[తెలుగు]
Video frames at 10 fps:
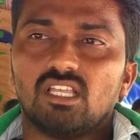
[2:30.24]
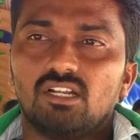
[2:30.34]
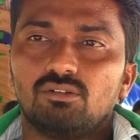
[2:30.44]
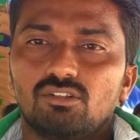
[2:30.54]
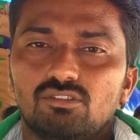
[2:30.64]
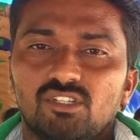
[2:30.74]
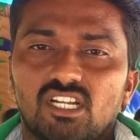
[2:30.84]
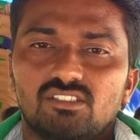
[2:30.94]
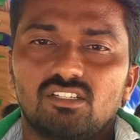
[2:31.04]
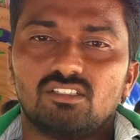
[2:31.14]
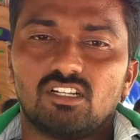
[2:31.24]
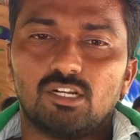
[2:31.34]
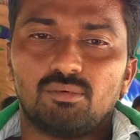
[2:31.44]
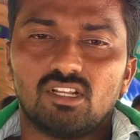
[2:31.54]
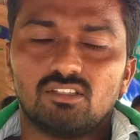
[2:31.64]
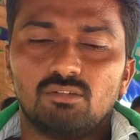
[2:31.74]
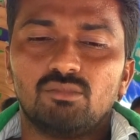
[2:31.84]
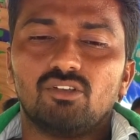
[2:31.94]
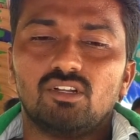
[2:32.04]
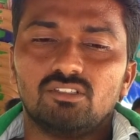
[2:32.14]
దాని గురించి మీరు అరెస్ట్ చేశారు కాబట్టి రైతులు
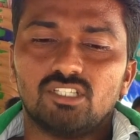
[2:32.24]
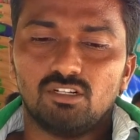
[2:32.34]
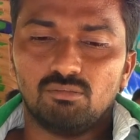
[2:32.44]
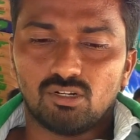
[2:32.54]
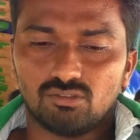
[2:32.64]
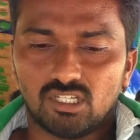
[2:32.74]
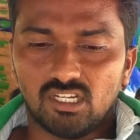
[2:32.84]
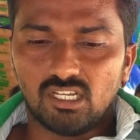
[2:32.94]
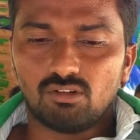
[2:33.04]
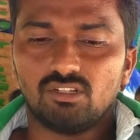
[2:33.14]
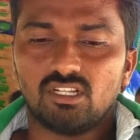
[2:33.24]
మేము వెళ్ళి జైలు భరోసా అని అరో